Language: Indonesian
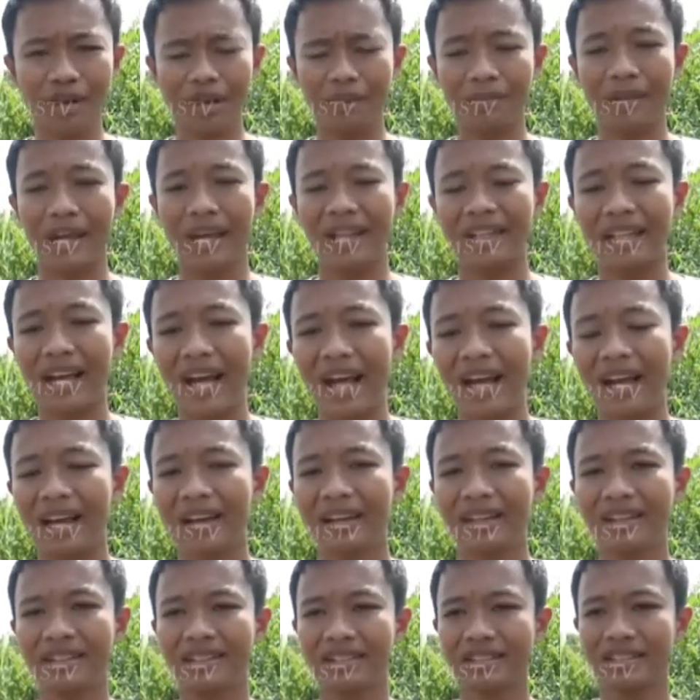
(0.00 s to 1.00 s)
ngerem dadak,
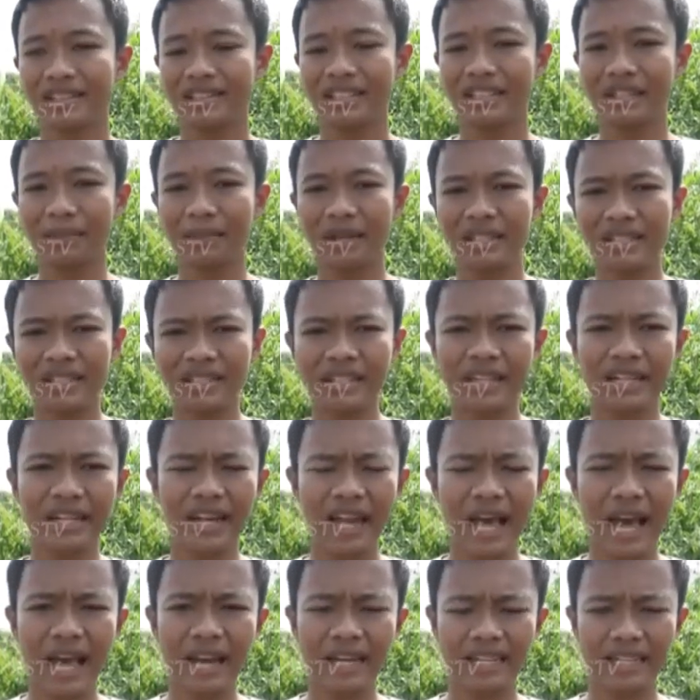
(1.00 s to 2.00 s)
si depan sendiri
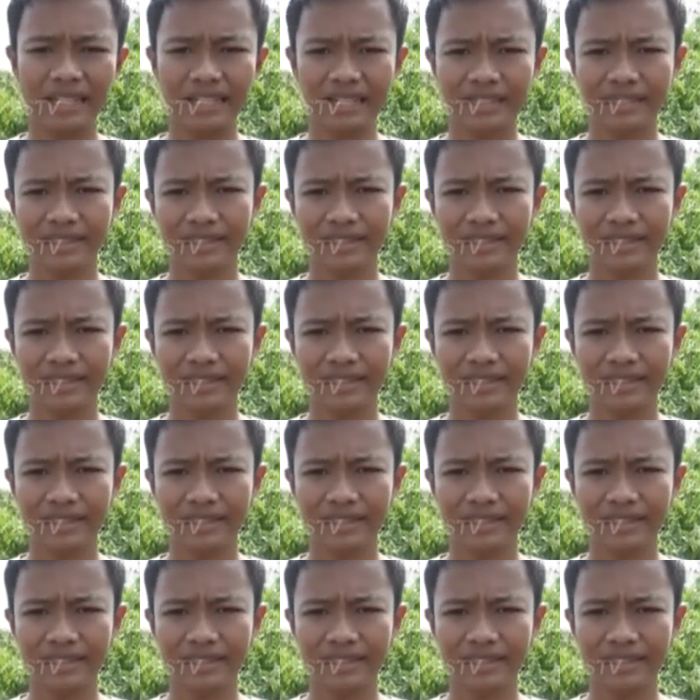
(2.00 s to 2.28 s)
lari.